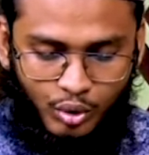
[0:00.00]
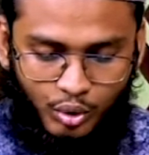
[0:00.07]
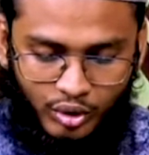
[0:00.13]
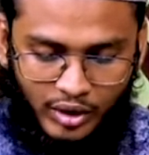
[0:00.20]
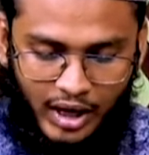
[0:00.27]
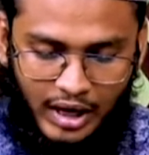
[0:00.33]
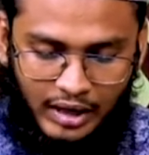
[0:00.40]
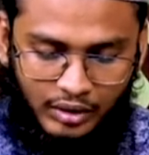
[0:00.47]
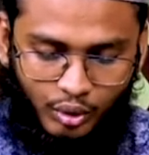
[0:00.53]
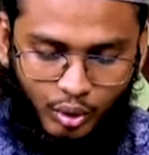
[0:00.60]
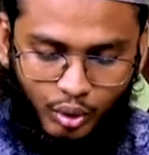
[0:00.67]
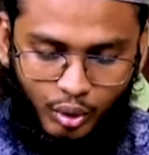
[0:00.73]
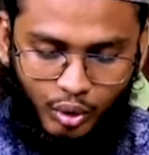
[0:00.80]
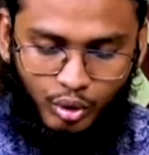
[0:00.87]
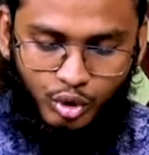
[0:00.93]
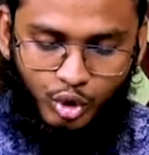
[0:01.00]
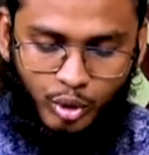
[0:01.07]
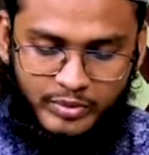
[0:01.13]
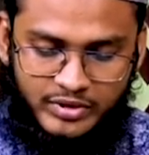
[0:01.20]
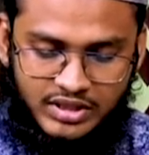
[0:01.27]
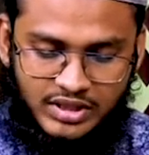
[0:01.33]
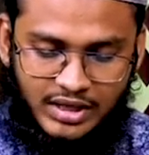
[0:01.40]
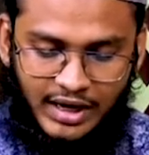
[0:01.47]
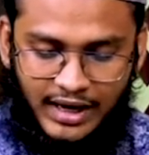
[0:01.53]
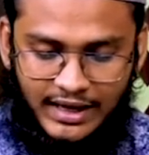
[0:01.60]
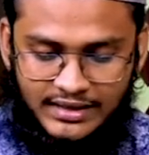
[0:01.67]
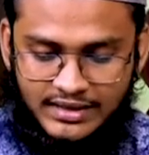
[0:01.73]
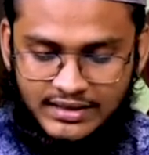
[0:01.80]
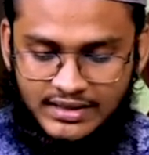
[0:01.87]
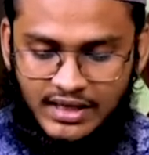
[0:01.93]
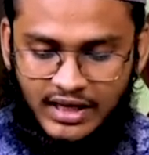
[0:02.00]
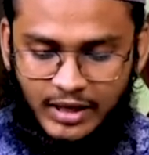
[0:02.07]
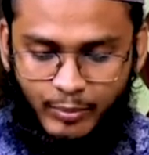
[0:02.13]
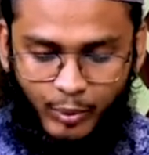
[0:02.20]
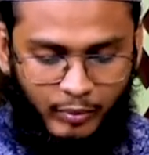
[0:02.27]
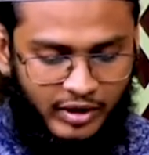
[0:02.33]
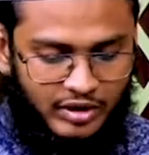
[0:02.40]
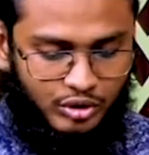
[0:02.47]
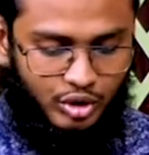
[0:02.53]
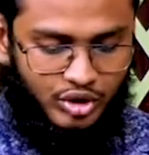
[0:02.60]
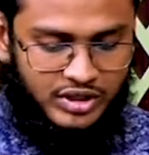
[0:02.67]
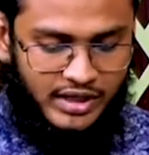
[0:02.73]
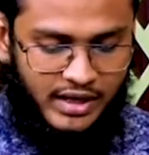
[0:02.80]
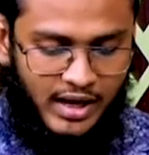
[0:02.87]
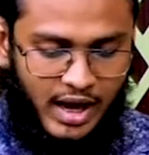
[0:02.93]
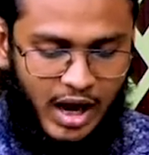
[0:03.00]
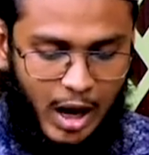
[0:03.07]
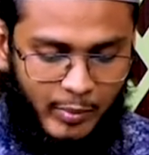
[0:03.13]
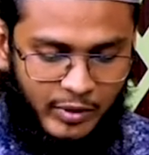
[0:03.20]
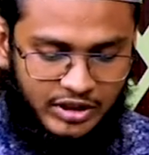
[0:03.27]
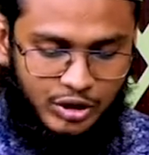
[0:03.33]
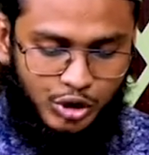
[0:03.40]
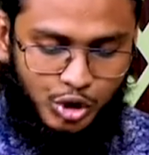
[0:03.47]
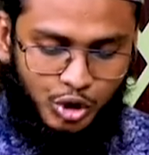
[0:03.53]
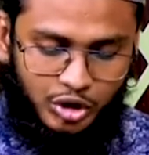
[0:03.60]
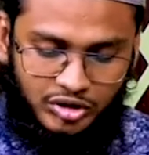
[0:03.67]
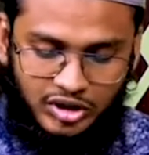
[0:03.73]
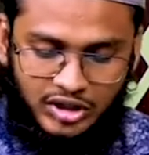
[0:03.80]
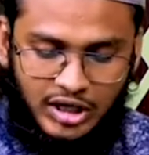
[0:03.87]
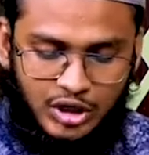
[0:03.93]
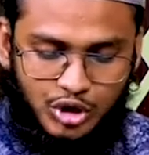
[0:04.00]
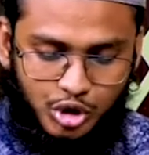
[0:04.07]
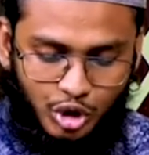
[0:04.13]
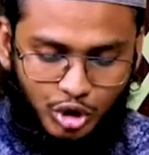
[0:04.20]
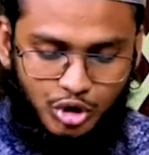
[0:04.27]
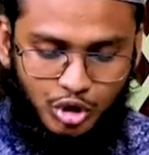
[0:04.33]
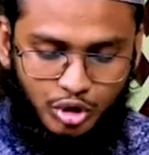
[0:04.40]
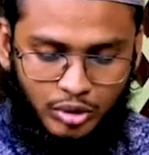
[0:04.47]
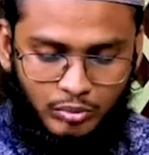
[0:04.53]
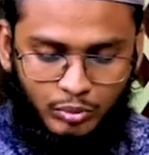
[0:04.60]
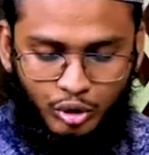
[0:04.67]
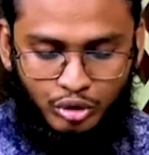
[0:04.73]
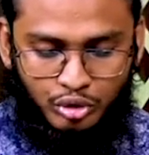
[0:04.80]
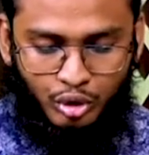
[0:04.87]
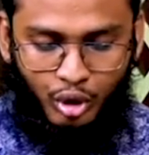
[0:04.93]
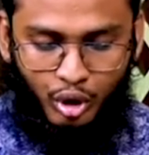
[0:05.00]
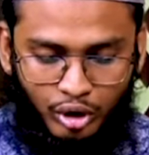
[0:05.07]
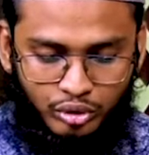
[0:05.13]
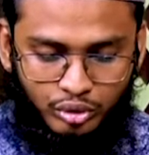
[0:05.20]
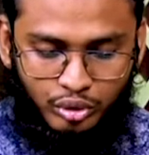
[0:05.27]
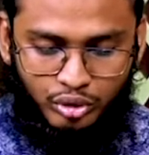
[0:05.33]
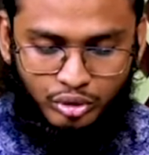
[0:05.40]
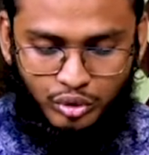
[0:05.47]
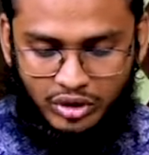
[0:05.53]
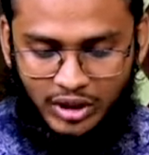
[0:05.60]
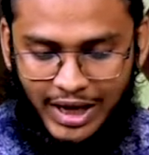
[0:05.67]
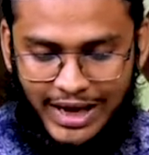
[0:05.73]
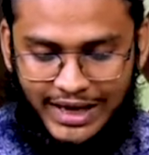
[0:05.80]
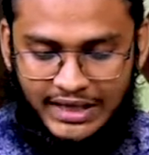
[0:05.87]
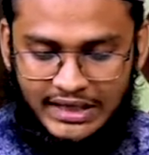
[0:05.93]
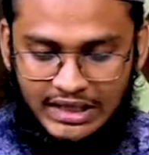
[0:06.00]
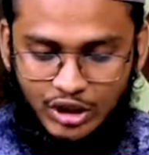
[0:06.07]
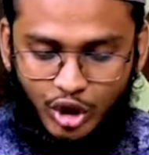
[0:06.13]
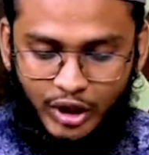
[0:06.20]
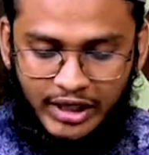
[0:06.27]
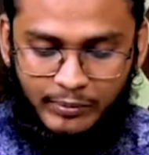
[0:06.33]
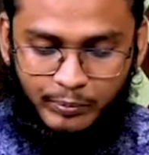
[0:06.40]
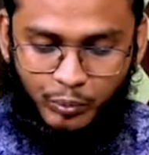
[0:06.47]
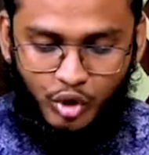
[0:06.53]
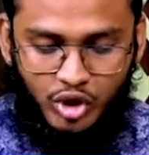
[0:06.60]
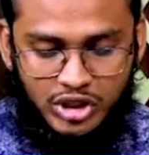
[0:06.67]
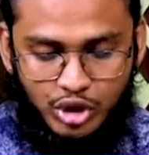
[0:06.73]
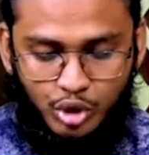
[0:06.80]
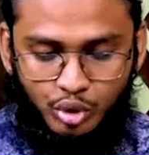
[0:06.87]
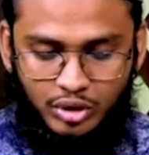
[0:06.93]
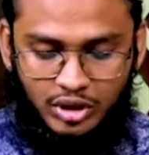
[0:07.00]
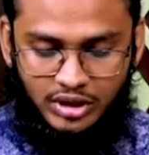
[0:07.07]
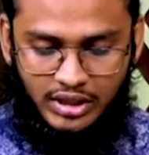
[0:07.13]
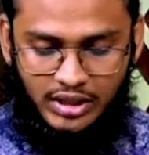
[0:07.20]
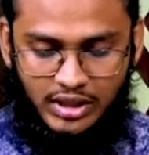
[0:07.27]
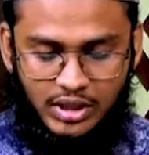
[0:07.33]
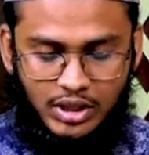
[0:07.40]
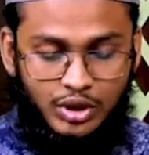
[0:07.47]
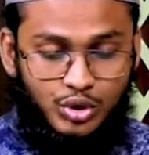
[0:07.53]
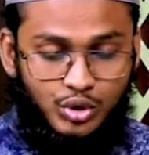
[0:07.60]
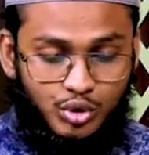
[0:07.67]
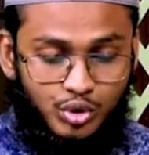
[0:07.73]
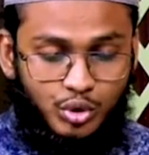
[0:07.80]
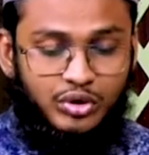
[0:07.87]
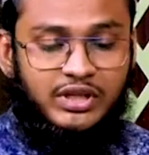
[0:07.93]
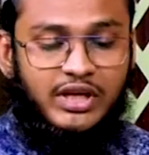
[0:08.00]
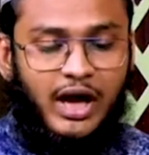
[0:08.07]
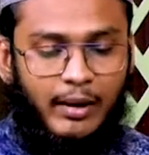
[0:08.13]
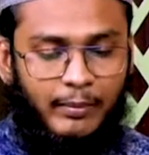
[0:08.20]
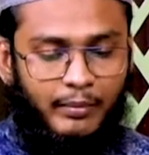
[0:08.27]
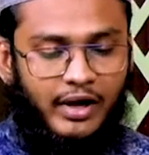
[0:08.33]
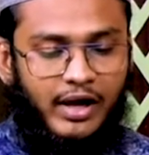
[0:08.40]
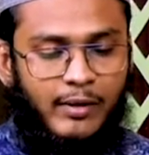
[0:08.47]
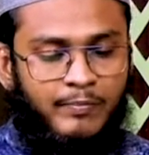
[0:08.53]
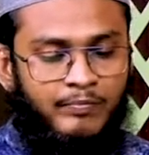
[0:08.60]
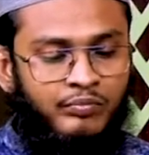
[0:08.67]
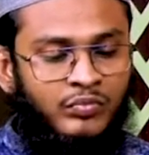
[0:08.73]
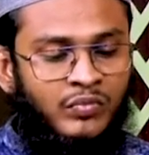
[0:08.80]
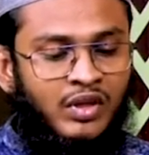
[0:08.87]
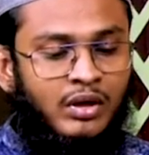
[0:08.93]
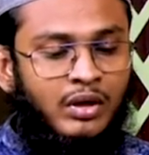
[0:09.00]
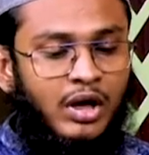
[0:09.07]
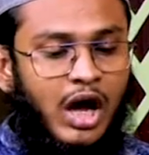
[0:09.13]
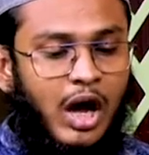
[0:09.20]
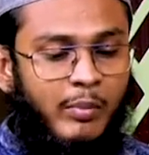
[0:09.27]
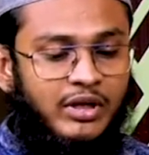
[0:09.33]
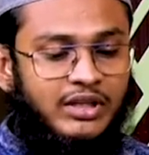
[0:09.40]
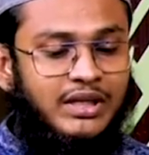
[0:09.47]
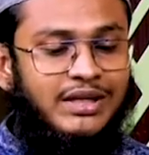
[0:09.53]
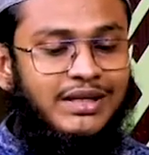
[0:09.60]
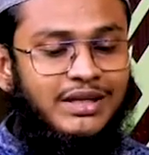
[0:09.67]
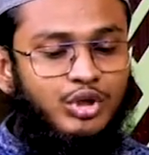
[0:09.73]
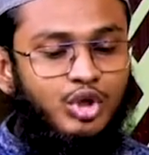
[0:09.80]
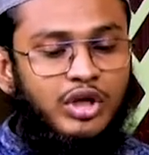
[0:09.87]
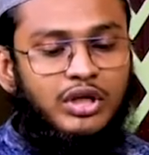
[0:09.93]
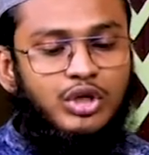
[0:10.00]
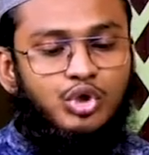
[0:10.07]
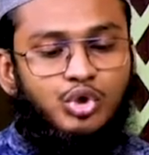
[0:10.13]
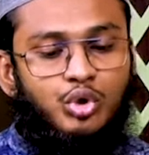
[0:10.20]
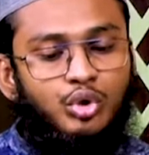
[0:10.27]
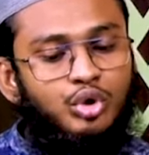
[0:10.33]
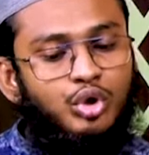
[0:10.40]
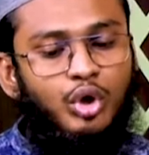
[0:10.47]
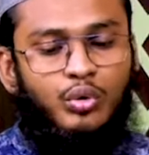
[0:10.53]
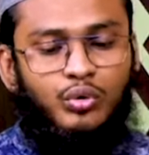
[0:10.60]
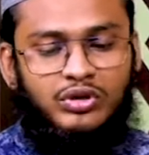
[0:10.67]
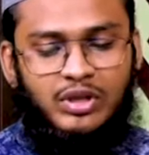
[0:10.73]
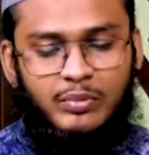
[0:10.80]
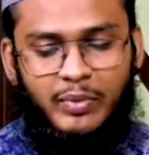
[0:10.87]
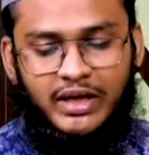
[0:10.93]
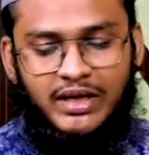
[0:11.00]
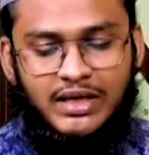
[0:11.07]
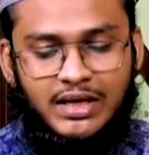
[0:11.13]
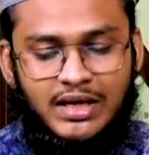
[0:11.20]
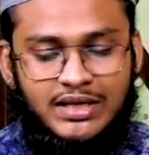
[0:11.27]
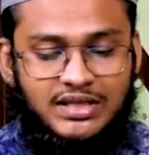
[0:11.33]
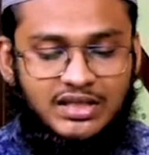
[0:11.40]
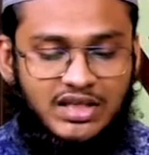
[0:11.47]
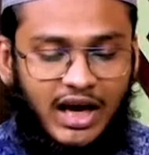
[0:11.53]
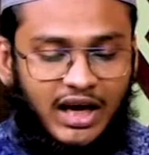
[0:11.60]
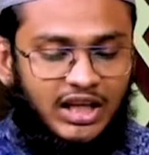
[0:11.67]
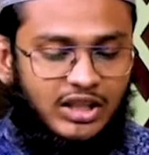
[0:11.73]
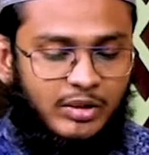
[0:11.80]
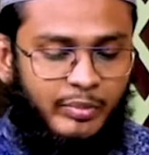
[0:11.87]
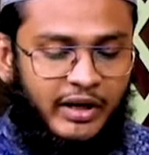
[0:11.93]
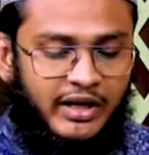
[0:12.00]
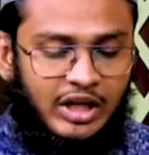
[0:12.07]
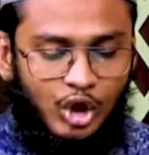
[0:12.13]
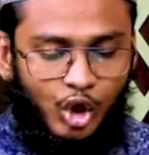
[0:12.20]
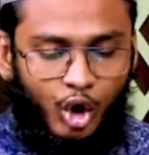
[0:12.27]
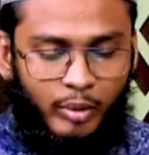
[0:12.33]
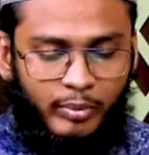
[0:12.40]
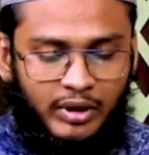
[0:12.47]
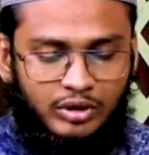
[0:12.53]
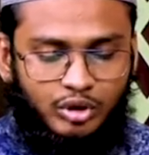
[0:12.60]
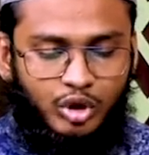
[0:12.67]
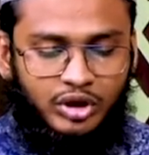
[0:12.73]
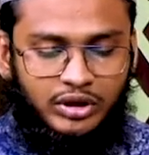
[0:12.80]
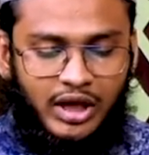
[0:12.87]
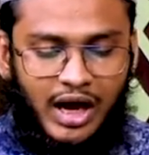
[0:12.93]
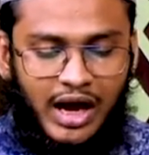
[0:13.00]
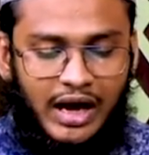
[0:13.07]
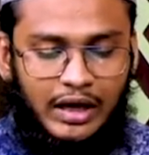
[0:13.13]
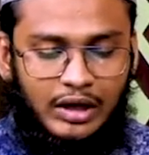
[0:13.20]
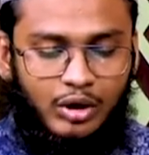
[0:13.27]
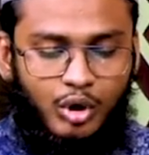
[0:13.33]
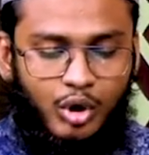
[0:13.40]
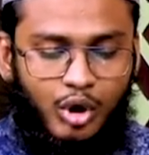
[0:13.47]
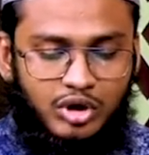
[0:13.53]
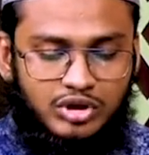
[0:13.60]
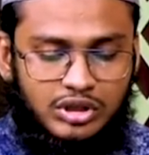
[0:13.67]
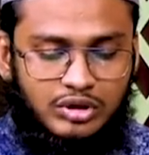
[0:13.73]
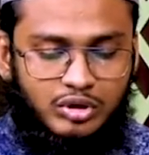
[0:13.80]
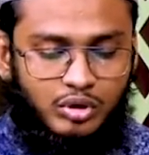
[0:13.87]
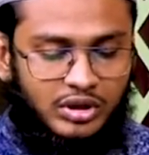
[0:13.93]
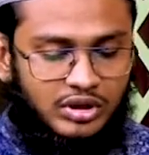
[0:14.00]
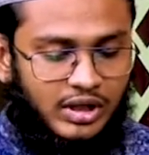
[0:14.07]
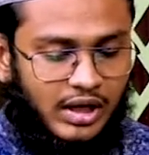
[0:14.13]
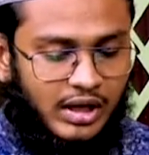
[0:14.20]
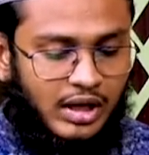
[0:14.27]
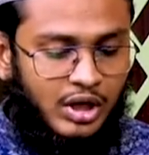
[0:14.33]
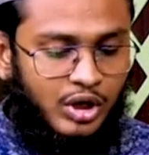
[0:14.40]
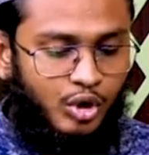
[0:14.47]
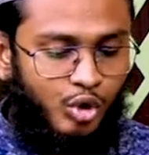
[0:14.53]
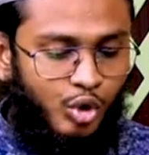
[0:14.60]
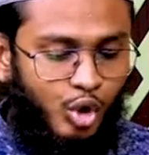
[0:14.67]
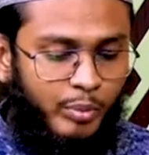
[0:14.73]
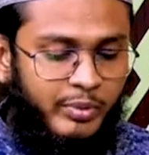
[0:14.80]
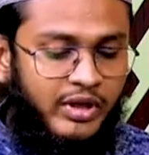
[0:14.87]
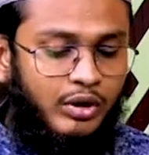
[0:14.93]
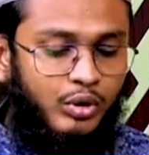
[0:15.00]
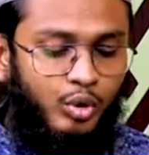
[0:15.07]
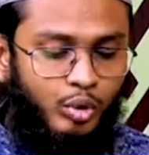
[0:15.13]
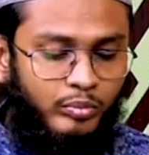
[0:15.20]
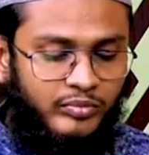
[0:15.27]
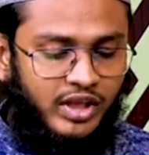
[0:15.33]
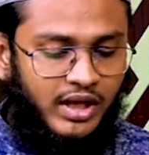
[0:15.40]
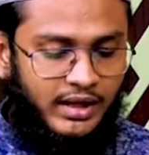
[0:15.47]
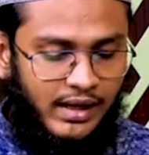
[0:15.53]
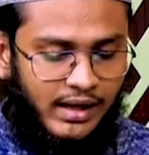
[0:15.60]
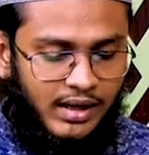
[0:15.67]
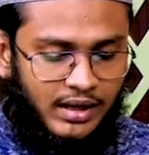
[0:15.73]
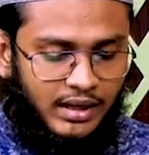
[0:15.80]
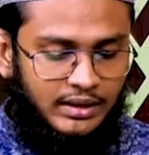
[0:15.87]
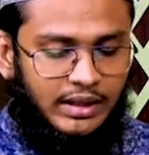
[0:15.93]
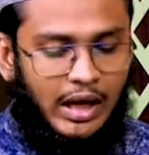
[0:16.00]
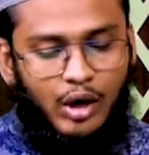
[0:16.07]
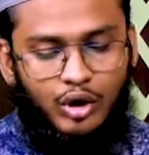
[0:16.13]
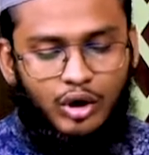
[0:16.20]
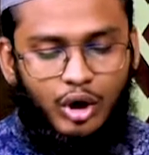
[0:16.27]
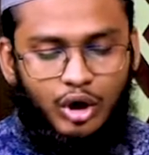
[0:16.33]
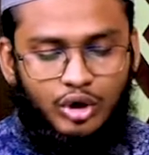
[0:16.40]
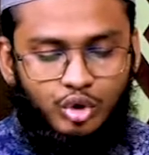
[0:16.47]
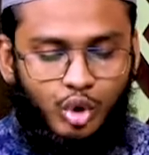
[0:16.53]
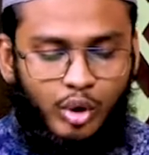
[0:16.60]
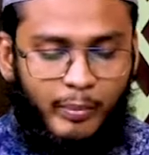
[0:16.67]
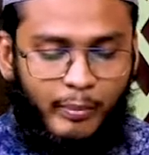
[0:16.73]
কোরআন ও নবীজির হাদিস থেকে প্রমাণিত যে আমাদের সত্যিকার সংশোধন মূলত অন্তর তথা হৃদয়ের পরিশুদ্ধিতে যদি আমরা আমাদের হৃদয়কে শুদ্ধ করতে পারি জাগাতে পারি অবাধ্যতা আর অচেতনতার গভীর ঘুম থেকে তাহলে হয়তো